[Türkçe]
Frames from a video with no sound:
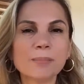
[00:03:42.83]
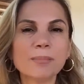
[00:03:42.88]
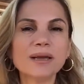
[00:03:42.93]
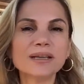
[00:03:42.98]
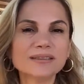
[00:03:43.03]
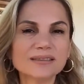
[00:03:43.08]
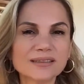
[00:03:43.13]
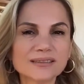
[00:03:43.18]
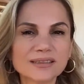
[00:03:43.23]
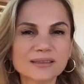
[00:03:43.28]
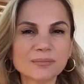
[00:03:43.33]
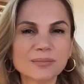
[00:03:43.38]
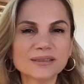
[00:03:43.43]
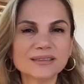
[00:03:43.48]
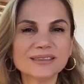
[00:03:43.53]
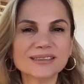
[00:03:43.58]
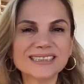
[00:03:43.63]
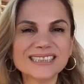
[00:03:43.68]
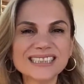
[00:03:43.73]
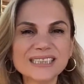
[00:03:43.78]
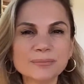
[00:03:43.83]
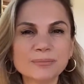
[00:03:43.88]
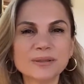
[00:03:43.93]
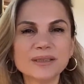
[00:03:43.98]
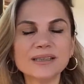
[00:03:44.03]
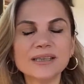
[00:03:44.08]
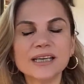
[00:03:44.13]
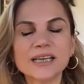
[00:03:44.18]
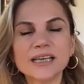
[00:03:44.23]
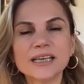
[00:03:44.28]
bekletilmesi
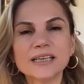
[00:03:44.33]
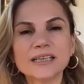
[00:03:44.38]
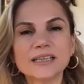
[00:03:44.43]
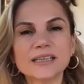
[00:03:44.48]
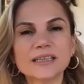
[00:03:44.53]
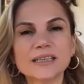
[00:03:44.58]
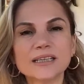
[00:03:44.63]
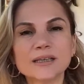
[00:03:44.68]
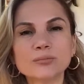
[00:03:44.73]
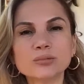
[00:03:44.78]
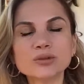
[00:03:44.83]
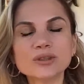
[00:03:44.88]
gibi e,